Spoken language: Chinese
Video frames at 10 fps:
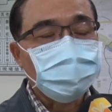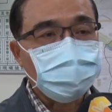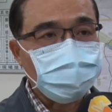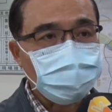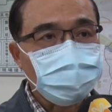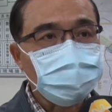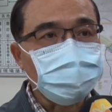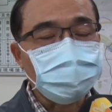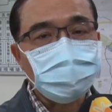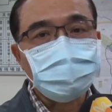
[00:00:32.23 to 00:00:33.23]
有多
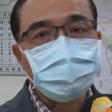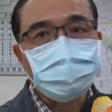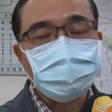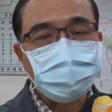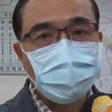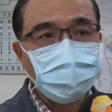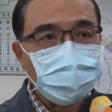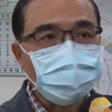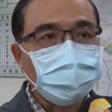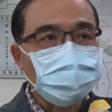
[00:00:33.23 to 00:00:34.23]
出了差不多两
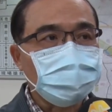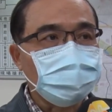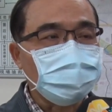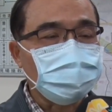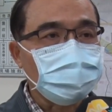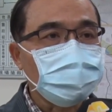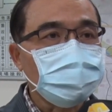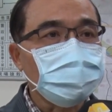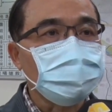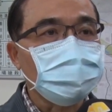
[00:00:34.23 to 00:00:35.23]
万块，我们
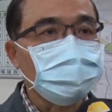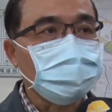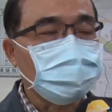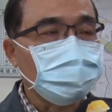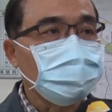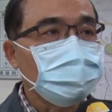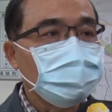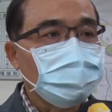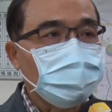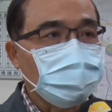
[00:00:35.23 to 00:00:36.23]
借这个机会，
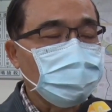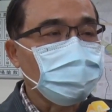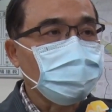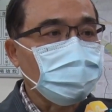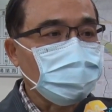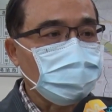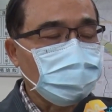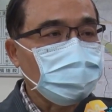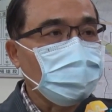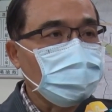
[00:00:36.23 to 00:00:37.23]
来来
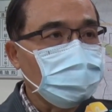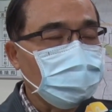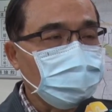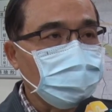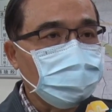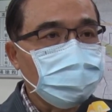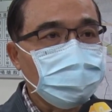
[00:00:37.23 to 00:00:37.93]
给他一个安家费。